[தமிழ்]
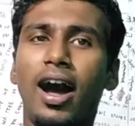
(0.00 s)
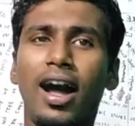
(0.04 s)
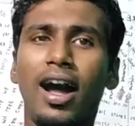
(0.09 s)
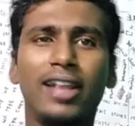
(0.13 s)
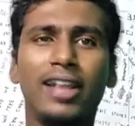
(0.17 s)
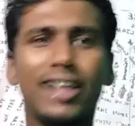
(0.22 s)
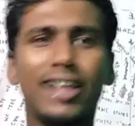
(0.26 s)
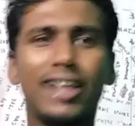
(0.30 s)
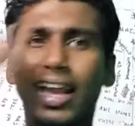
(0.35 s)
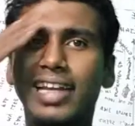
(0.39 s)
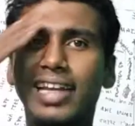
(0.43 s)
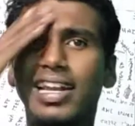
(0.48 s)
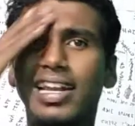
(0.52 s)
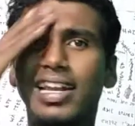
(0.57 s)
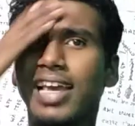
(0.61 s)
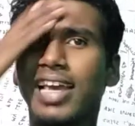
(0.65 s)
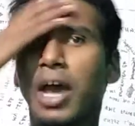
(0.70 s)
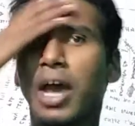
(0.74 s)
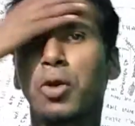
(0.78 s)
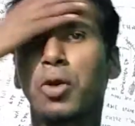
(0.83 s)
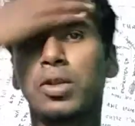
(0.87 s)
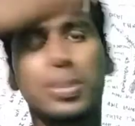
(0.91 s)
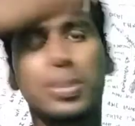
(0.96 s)
அந்த நைட்டில்
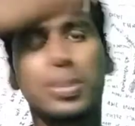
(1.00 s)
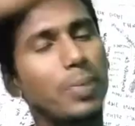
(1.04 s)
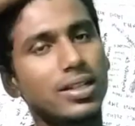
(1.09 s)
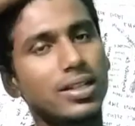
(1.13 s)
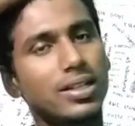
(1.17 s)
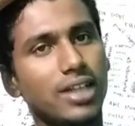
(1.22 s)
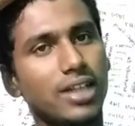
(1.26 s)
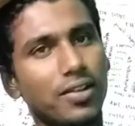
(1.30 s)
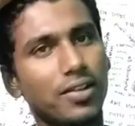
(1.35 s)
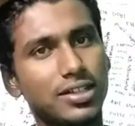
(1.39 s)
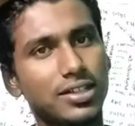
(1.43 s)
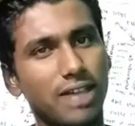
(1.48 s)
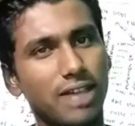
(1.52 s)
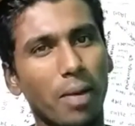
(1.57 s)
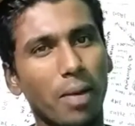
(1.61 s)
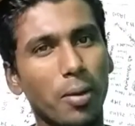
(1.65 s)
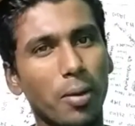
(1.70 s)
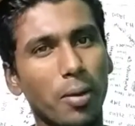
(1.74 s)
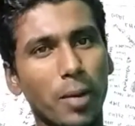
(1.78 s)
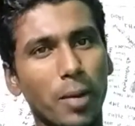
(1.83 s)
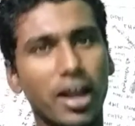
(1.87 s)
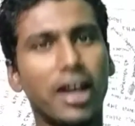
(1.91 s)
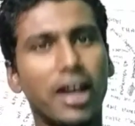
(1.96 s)
யாரும் வந்து பெருசாக வந்து
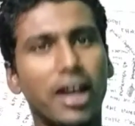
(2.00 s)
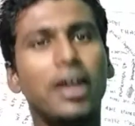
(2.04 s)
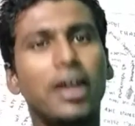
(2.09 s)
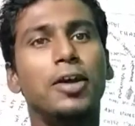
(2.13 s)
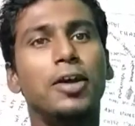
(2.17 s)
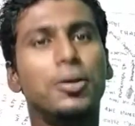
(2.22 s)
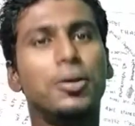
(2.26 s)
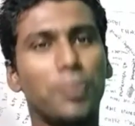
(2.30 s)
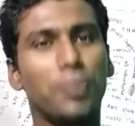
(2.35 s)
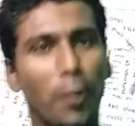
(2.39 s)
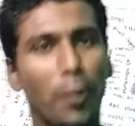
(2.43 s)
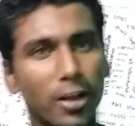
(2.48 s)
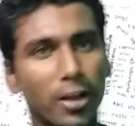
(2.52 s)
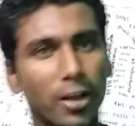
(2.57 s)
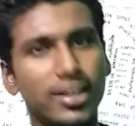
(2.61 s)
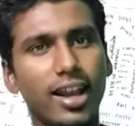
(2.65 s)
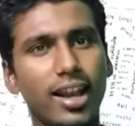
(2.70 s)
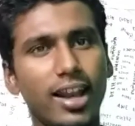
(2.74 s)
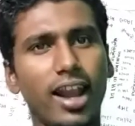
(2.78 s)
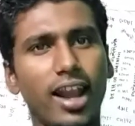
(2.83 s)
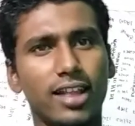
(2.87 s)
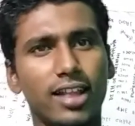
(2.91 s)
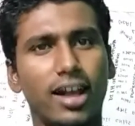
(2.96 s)
சாப்பிட மாட்டாங்க ஸோ
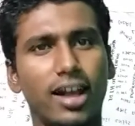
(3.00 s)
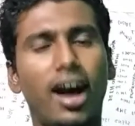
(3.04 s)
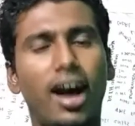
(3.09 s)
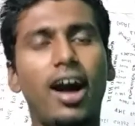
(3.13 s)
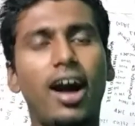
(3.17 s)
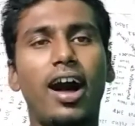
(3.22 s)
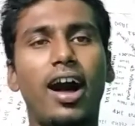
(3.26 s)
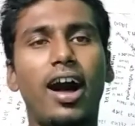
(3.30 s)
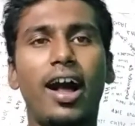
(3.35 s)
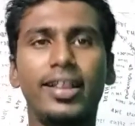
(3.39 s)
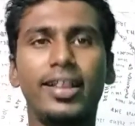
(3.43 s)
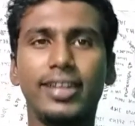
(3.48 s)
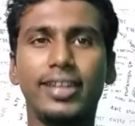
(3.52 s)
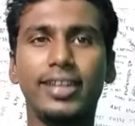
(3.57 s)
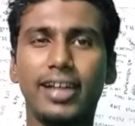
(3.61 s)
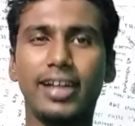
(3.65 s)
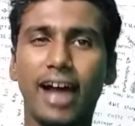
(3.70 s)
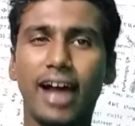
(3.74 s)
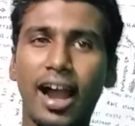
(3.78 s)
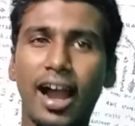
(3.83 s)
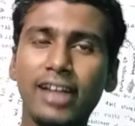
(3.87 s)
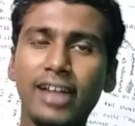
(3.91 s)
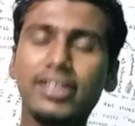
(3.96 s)
அதனால தான் அந்த
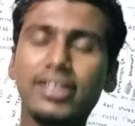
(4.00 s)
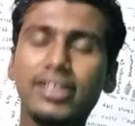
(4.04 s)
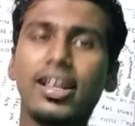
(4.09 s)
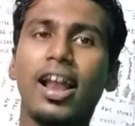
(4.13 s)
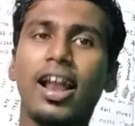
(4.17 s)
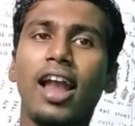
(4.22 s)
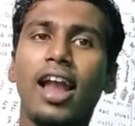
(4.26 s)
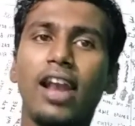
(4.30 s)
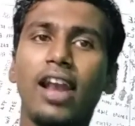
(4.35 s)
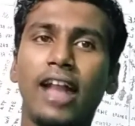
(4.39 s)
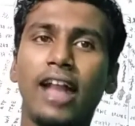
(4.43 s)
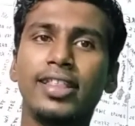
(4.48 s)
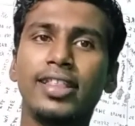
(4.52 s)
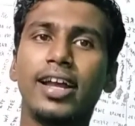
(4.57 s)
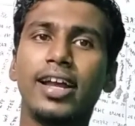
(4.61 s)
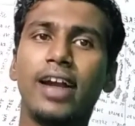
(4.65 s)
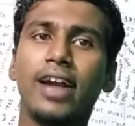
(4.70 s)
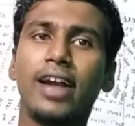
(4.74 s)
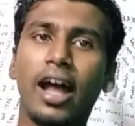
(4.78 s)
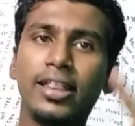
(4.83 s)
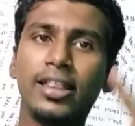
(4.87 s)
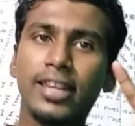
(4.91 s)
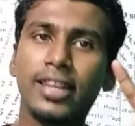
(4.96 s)
அடுத்த நாள் அந்த
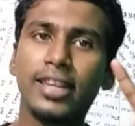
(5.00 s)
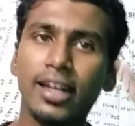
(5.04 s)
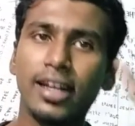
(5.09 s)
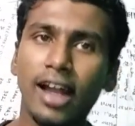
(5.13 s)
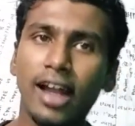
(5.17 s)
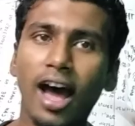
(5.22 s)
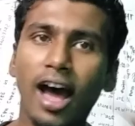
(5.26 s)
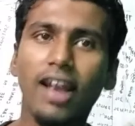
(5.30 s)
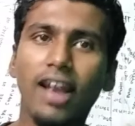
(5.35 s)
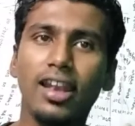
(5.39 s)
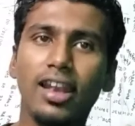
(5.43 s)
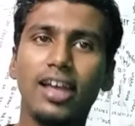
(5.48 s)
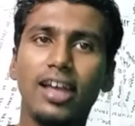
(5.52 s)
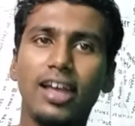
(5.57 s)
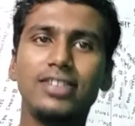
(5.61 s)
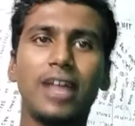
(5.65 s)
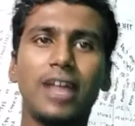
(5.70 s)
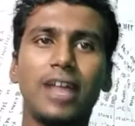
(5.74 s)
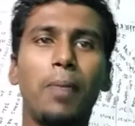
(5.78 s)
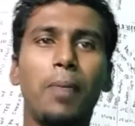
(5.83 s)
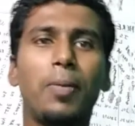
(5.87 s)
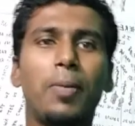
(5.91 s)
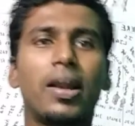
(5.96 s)
அந்த நாளில்
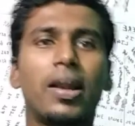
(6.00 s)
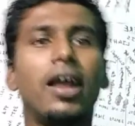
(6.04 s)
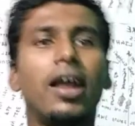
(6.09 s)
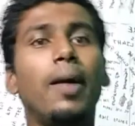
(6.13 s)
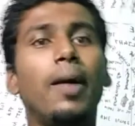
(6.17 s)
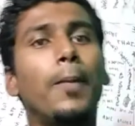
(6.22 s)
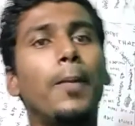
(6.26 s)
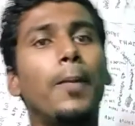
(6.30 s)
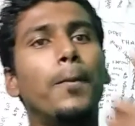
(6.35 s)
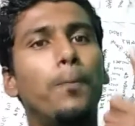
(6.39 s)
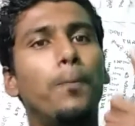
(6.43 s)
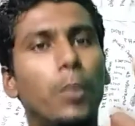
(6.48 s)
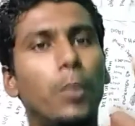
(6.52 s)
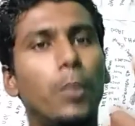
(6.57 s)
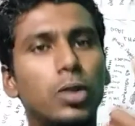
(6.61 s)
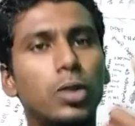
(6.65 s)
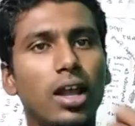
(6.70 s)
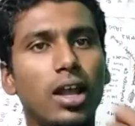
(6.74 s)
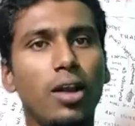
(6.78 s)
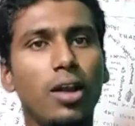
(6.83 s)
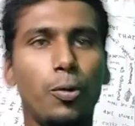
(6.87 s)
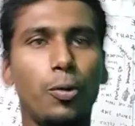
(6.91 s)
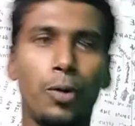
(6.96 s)
சாப்பிட்ற
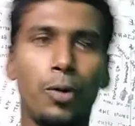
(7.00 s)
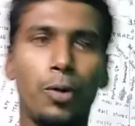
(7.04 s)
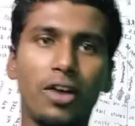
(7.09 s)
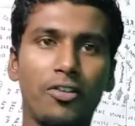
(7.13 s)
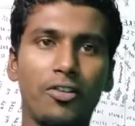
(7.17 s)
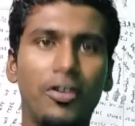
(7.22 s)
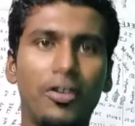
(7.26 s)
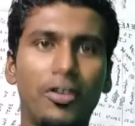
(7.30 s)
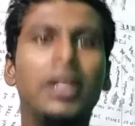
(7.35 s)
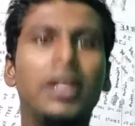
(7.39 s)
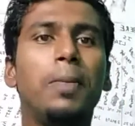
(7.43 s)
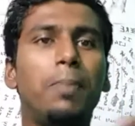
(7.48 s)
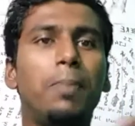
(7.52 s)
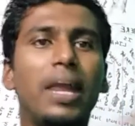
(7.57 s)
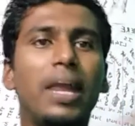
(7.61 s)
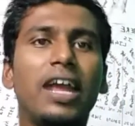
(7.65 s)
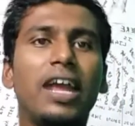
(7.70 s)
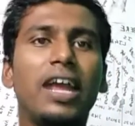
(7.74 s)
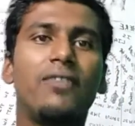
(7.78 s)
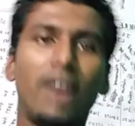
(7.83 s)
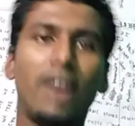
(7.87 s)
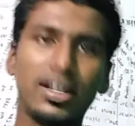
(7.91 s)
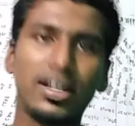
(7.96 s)
முதல் உணவை வந்து
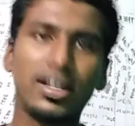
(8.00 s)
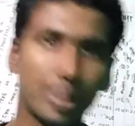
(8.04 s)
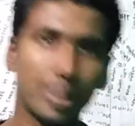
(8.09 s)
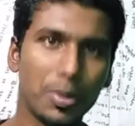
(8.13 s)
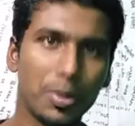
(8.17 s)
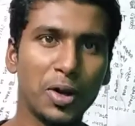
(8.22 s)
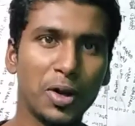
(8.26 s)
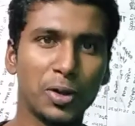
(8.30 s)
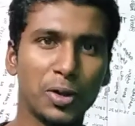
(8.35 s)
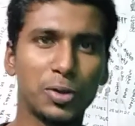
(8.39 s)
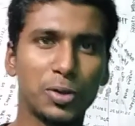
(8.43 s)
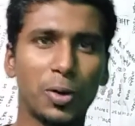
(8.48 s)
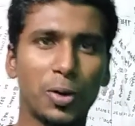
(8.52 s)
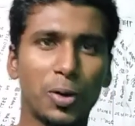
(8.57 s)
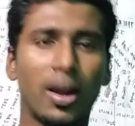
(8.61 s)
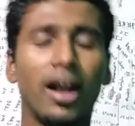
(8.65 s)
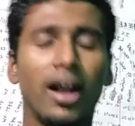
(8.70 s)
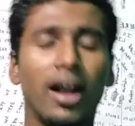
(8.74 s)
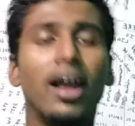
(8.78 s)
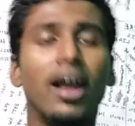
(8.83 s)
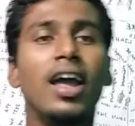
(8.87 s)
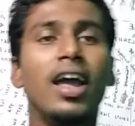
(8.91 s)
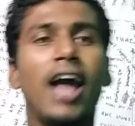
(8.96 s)
பிரேக்ஃபாஸ்ட் அப்படின்னு வந்து
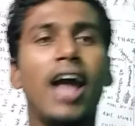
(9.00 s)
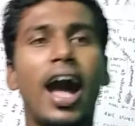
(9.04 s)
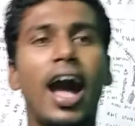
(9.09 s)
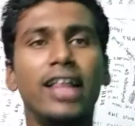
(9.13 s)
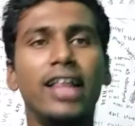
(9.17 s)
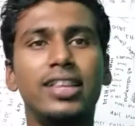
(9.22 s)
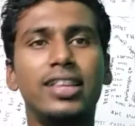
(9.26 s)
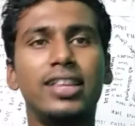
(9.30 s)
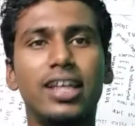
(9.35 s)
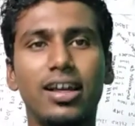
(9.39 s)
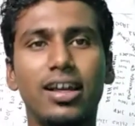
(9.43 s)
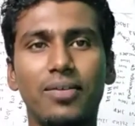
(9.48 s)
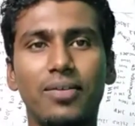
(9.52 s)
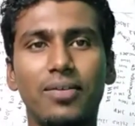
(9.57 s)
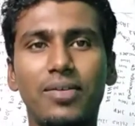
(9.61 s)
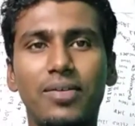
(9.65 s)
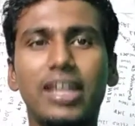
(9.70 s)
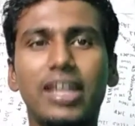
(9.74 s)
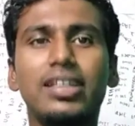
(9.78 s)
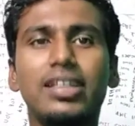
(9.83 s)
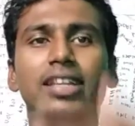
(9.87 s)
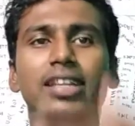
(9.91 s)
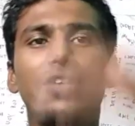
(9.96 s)
சொல்கிறாங்க அந்த
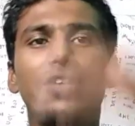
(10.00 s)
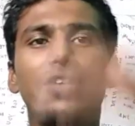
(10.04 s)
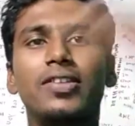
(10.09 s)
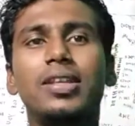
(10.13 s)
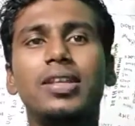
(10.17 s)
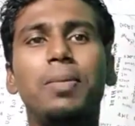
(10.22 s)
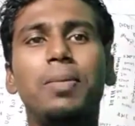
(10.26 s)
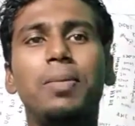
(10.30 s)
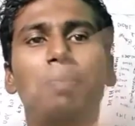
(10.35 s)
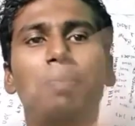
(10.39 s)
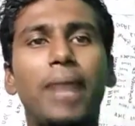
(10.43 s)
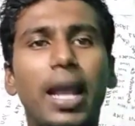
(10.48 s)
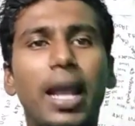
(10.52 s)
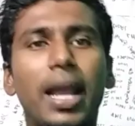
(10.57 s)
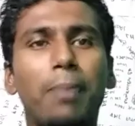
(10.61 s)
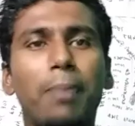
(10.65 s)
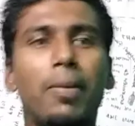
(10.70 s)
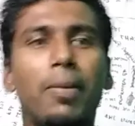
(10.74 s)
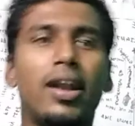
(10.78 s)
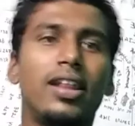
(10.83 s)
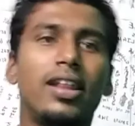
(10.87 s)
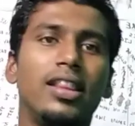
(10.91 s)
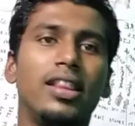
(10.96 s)
விரதத்தை வந்து பிரேக்
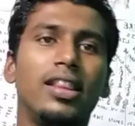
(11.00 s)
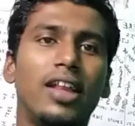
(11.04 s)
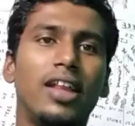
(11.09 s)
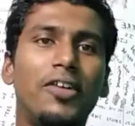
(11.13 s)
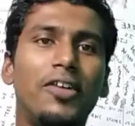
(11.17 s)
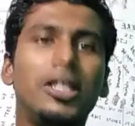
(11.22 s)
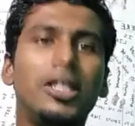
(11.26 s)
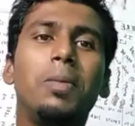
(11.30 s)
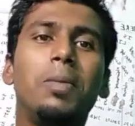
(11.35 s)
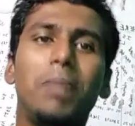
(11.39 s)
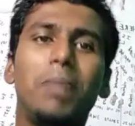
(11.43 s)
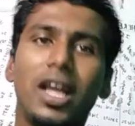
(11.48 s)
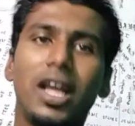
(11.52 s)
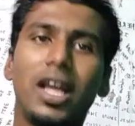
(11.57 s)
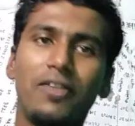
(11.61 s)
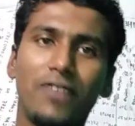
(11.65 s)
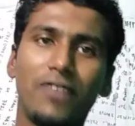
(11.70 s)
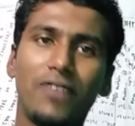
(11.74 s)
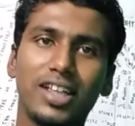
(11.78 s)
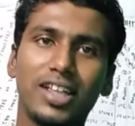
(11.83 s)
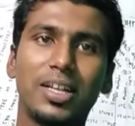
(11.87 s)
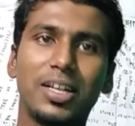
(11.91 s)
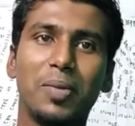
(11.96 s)
பண்ணுறது தான் வந்து
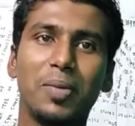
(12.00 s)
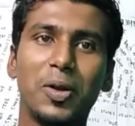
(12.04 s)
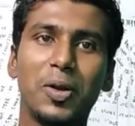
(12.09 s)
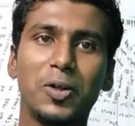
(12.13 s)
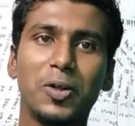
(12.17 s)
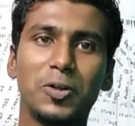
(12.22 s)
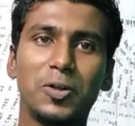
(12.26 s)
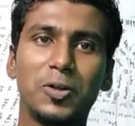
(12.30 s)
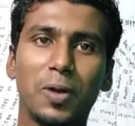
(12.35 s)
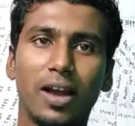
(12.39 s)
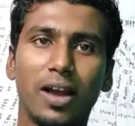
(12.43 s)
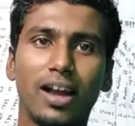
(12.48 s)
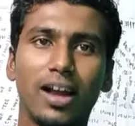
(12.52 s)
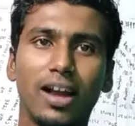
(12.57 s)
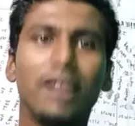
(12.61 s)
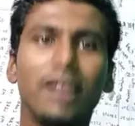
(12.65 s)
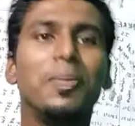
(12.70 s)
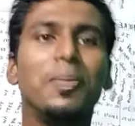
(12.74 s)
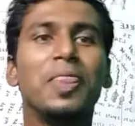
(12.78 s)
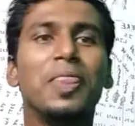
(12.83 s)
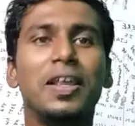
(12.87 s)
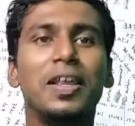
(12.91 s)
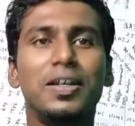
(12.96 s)
பிரேக்ஃபாஸ்ட் அப்படின்னு வந்து சொல்கிறாங்க
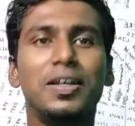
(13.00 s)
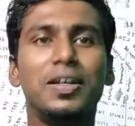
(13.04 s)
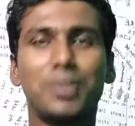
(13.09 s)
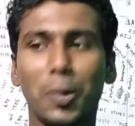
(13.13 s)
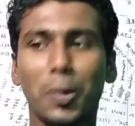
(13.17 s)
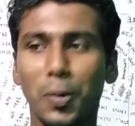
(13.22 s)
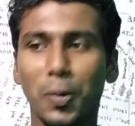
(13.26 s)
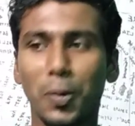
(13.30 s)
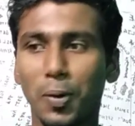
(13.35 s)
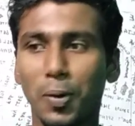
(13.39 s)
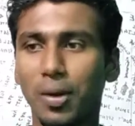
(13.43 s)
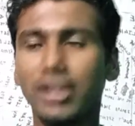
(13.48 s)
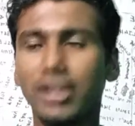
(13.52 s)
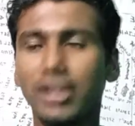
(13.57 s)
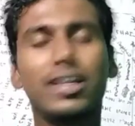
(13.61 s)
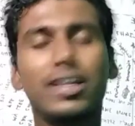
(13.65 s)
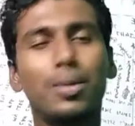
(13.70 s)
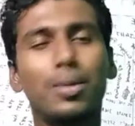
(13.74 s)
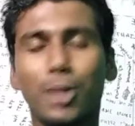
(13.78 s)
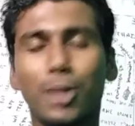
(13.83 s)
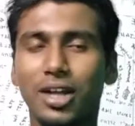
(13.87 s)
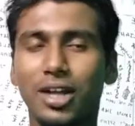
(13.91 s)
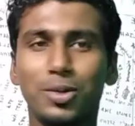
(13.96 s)
ஸோ
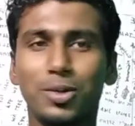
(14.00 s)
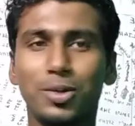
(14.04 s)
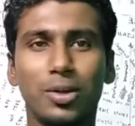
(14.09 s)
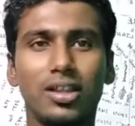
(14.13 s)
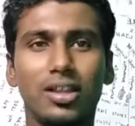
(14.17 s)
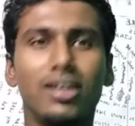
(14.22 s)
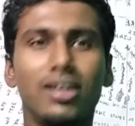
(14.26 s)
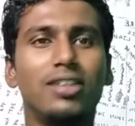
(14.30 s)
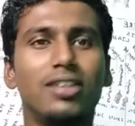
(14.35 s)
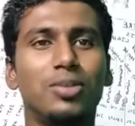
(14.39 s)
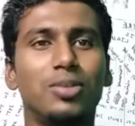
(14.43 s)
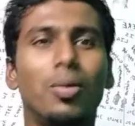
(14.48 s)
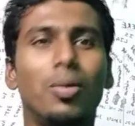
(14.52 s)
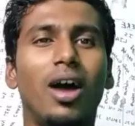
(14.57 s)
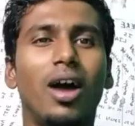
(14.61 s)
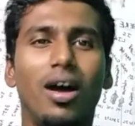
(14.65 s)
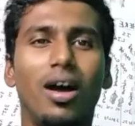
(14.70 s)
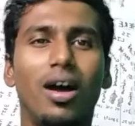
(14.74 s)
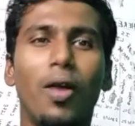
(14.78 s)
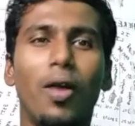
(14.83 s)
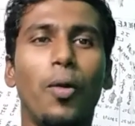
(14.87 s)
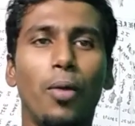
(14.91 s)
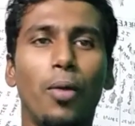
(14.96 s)
இதுக்கு முன்னாடி சொன்னது சும்மா
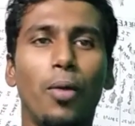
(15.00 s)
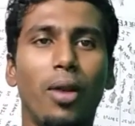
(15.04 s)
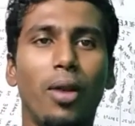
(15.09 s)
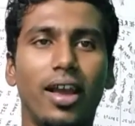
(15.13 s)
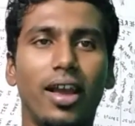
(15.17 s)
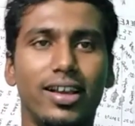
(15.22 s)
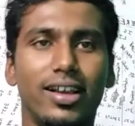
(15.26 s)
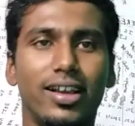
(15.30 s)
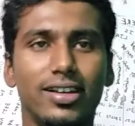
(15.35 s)
ரூல்